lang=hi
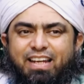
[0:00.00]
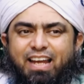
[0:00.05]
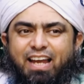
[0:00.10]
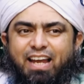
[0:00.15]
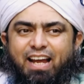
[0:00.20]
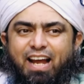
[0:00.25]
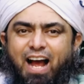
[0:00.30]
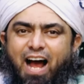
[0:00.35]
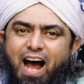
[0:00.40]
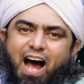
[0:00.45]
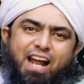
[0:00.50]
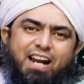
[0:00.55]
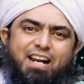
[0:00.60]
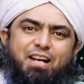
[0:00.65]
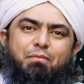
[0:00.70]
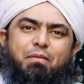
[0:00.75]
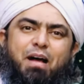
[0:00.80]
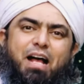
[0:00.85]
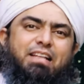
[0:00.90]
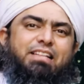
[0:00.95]
कि हर
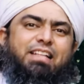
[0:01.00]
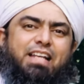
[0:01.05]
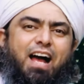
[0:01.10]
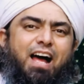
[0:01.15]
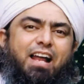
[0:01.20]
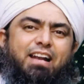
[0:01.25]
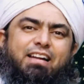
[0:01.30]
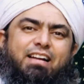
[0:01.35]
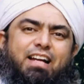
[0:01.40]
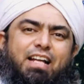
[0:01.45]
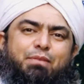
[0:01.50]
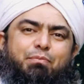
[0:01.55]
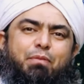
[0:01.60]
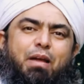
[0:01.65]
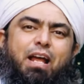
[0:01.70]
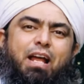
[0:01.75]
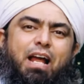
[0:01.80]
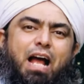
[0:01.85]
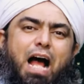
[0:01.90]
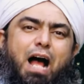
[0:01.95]
नमाज की हर रकत
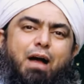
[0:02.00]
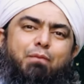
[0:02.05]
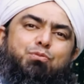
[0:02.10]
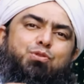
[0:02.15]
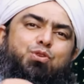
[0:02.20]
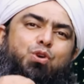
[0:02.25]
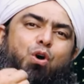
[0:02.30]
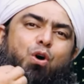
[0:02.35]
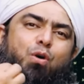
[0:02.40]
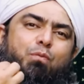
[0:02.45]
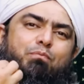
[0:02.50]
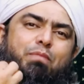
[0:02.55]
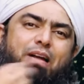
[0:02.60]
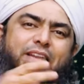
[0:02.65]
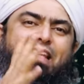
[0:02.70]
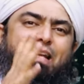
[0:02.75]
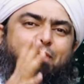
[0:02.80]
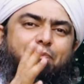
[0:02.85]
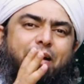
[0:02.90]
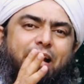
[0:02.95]
में आप जो
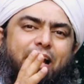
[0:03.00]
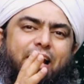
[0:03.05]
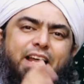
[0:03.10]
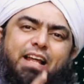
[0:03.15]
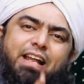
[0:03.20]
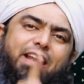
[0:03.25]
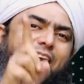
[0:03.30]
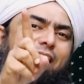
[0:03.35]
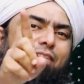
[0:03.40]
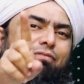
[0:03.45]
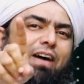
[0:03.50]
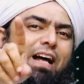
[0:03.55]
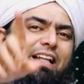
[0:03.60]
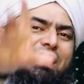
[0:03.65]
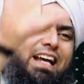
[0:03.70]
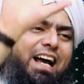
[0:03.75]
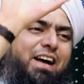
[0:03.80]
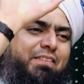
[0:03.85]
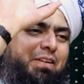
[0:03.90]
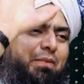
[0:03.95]
मर्जी पढ़े लेकिन
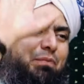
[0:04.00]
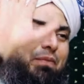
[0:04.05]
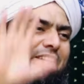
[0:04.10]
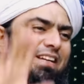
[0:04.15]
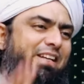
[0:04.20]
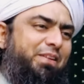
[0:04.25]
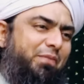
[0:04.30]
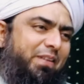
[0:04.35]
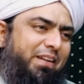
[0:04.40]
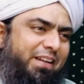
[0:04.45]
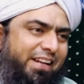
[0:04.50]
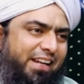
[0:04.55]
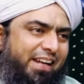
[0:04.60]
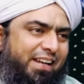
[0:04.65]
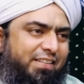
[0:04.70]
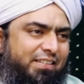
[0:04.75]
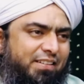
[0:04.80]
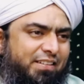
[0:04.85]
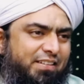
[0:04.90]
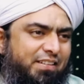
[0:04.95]
फातिहा आपने पढ़नी पढ़नी
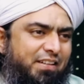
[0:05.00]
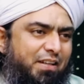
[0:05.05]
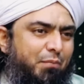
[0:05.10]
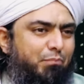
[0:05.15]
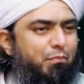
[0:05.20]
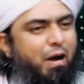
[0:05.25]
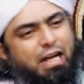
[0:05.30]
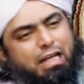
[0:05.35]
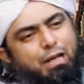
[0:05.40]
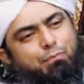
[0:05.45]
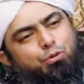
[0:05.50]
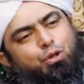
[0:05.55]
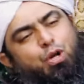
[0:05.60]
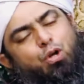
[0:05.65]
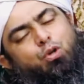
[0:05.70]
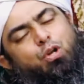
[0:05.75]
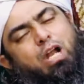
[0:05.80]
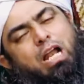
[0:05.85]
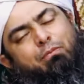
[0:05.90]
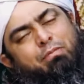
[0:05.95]
है बाकी
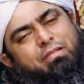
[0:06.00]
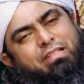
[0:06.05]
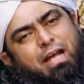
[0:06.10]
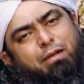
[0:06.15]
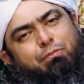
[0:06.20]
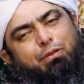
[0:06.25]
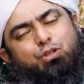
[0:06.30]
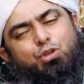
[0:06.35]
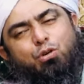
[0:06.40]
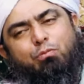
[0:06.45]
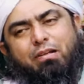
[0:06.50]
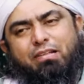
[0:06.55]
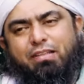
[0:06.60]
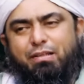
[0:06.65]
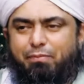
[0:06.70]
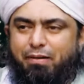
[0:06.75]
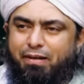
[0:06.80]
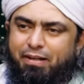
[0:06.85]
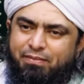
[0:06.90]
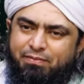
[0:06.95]
पूरे कुरान में से आपकी जो
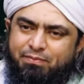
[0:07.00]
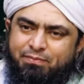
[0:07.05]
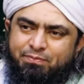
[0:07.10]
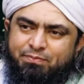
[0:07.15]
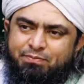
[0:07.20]
मर्जी पढ़े